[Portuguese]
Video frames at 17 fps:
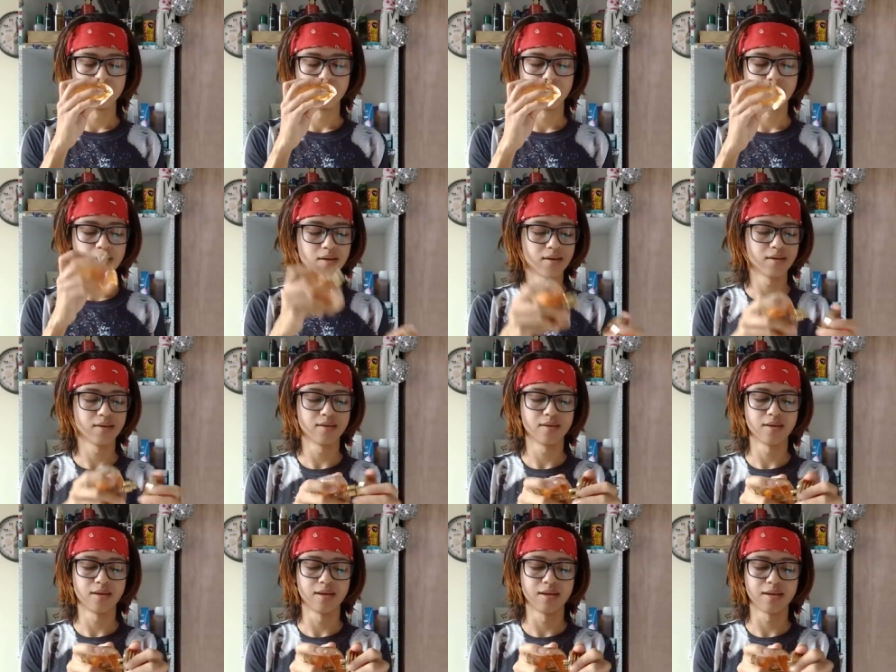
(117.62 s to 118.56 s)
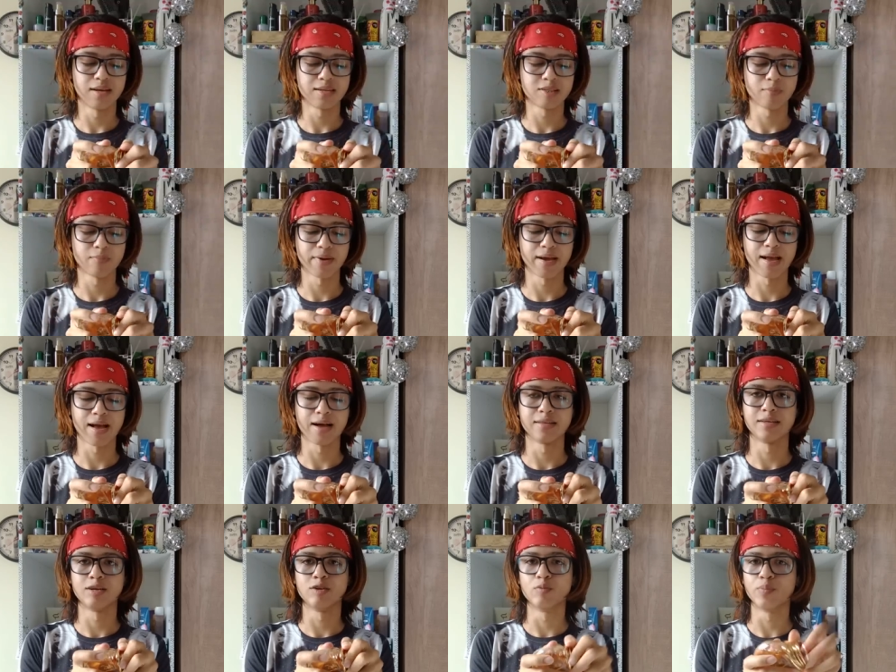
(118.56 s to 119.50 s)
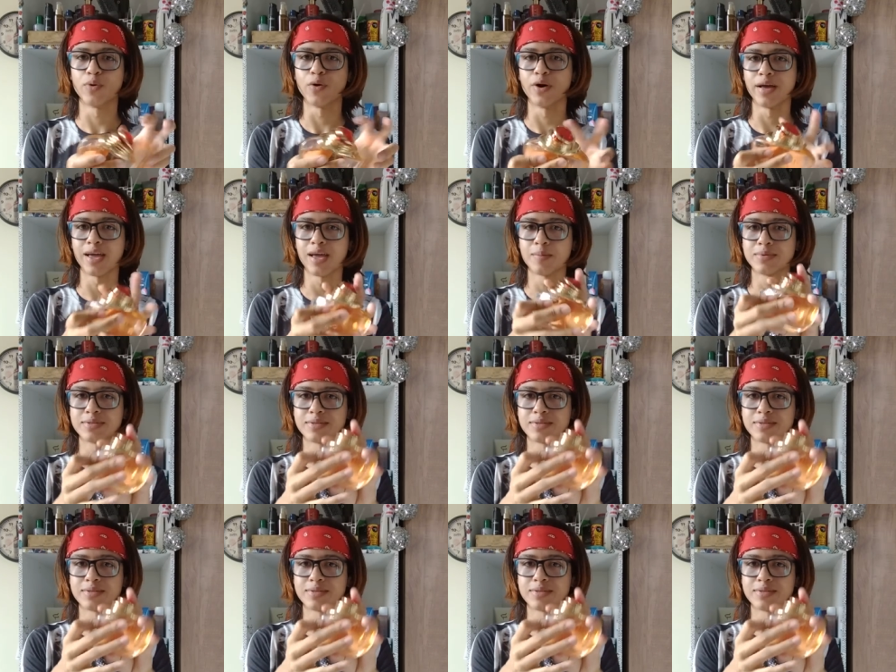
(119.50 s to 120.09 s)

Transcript: Ai, ele tem essa pegada aí do poema,